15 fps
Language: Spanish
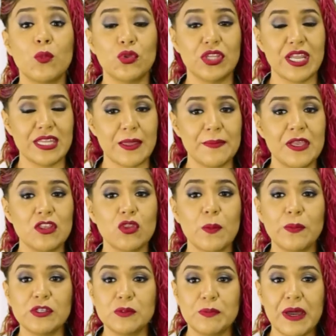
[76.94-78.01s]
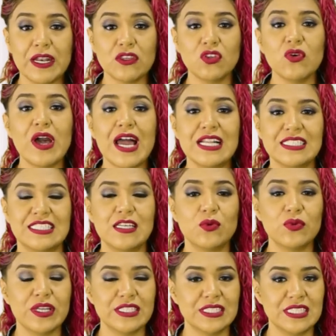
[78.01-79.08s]
como tratamiento posparto al
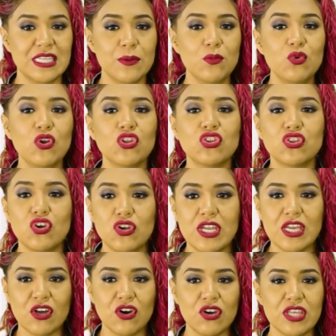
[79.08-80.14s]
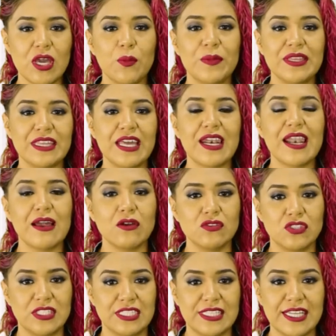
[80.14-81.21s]
ser un estímulo tónico y aumentar la
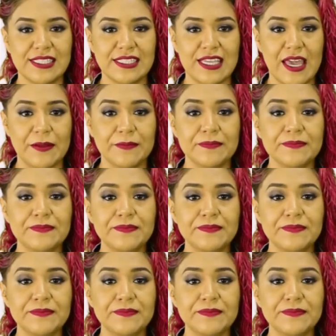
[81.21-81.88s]
consistencia.